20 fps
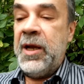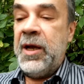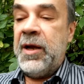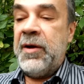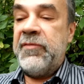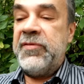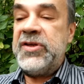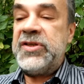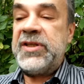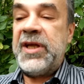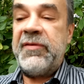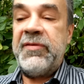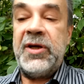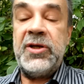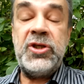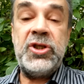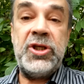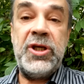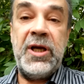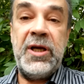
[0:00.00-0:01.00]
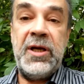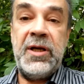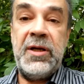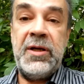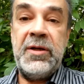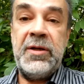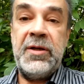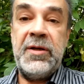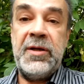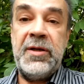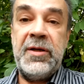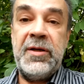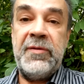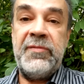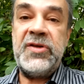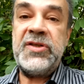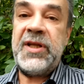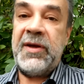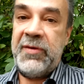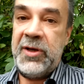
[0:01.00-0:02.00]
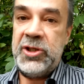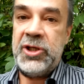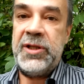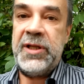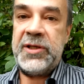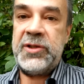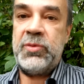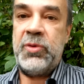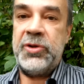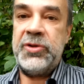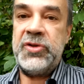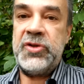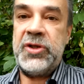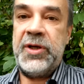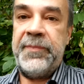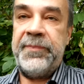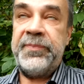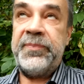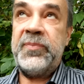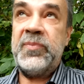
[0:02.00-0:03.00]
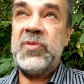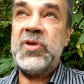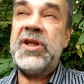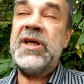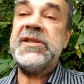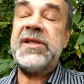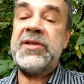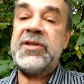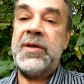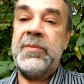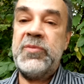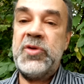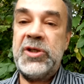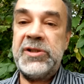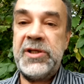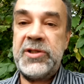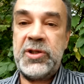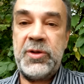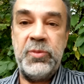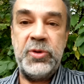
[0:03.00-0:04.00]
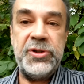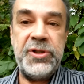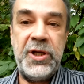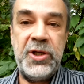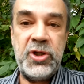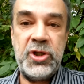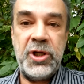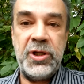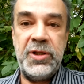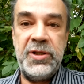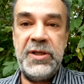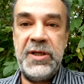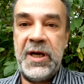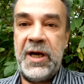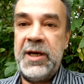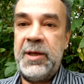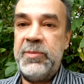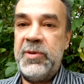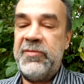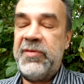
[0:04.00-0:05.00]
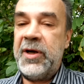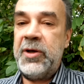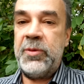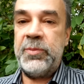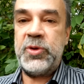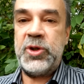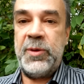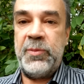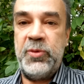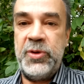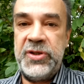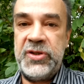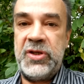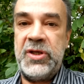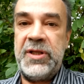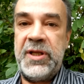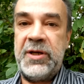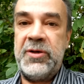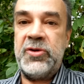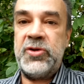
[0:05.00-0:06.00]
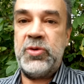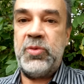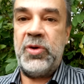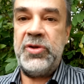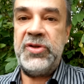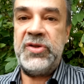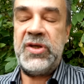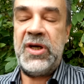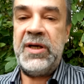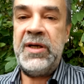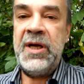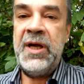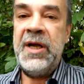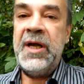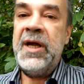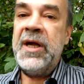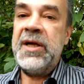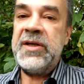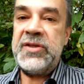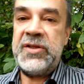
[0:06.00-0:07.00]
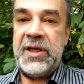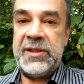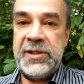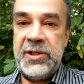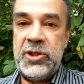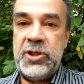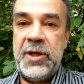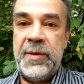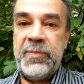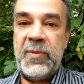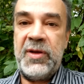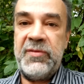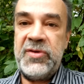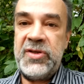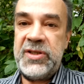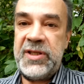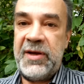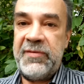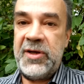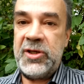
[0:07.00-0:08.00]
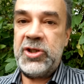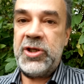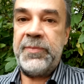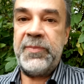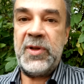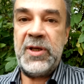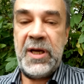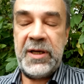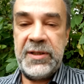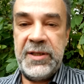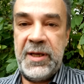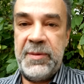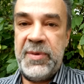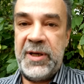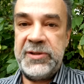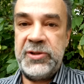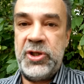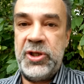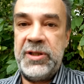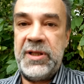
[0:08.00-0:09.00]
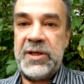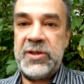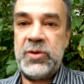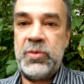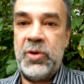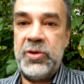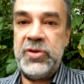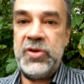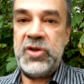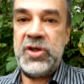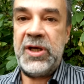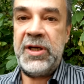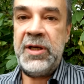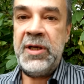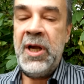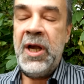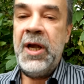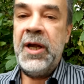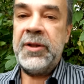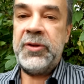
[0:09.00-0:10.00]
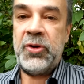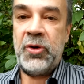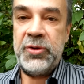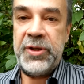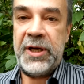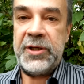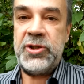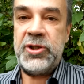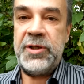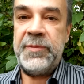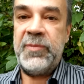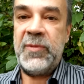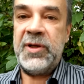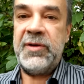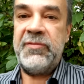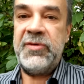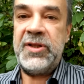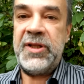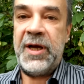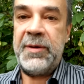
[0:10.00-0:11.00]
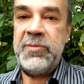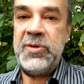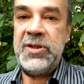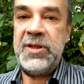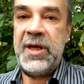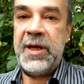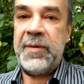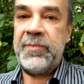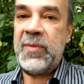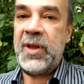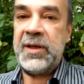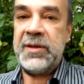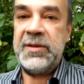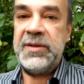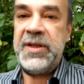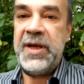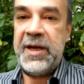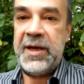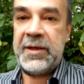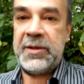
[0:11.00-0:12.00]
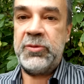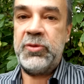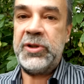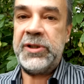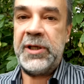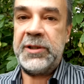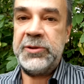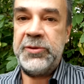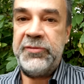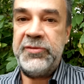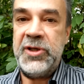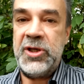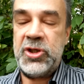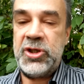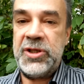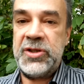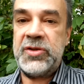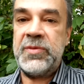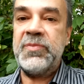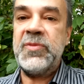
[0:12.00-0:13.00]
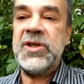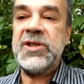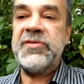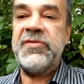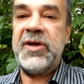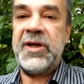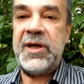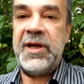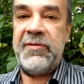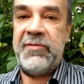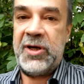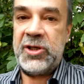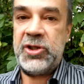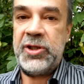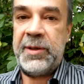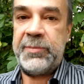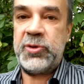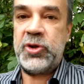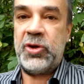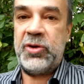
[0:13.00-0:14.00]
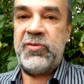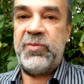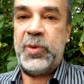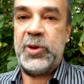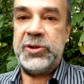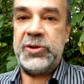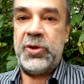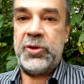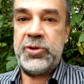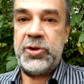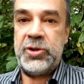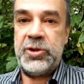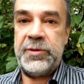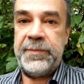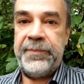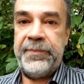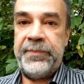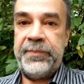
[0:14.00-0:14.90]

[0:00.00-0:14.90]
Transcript: Wystawiaj się, wystawiaj się na słońce. Teraz są coraz chmurniejsze dni, ale bywają przebłyski tego słońca. Staraj się wystawiać jak najbardziej na słońce. To da Ci witaminę D, która również jest niezwykle ważna przy odporności